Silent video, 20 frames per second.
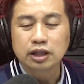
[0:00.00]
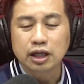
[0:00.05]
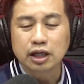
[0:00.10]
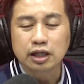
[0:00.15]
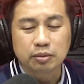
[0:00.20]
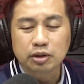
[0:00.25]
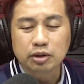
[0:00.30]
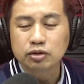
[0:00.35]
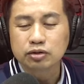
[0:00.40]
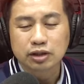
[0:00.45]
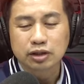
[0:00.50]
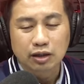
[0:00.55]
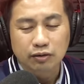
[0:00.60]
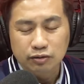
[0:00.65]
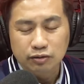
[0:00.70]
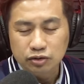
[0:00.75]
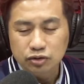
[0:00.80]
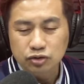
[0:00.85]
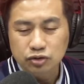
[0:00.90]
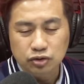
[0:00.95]
里面就
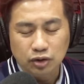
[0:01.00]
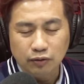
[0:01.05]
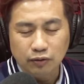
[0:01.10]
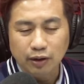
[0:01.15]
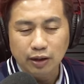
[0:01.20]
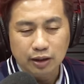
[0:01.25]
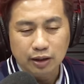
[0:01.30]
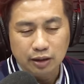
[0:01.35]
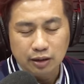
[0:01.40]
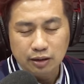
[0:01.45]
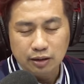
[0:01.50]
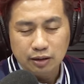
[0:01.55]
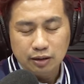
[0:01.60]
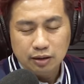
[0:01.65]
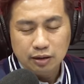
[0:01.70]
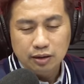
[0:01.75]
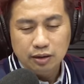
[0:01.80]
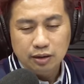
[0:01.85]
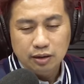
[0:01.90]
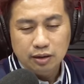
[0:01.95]
上学完了，
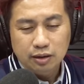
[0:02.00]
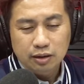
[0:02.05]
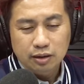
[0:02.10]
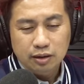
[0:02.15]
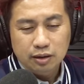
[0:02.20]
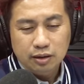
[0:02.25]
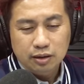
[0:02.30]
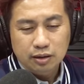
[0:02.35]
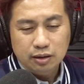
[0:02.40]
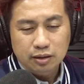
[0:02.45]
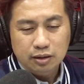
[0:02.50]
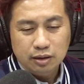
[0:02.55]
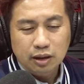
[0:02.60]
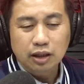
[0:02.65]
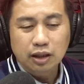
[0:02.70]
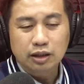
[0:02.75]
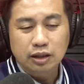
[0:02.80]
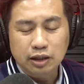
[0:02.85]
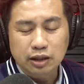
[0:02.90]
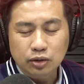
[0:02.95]

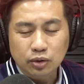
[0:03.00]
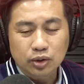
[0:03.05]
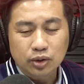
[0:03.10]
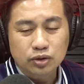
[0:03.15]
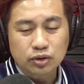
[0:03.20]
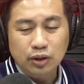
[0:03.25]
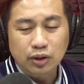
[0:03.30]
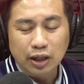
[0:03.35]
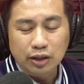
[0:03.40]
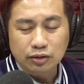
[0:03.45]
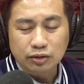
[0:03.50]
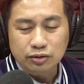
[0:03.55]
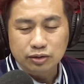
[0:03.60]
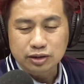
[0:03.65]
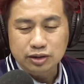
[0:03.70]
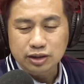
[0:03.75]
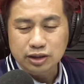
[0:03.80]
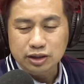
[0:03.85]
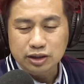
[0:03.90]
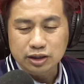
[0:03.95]
那你退休还有
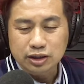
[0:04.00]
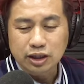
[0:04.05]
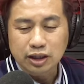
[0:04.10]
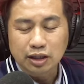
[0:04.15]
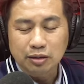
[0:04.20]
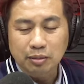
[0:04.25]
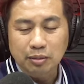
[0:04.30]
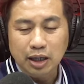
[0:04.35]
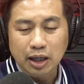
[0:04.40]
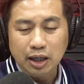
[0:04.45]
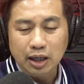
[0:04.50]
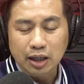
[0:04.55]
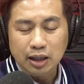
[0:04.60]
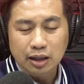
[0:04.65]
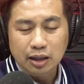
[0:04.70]
几十年嘛。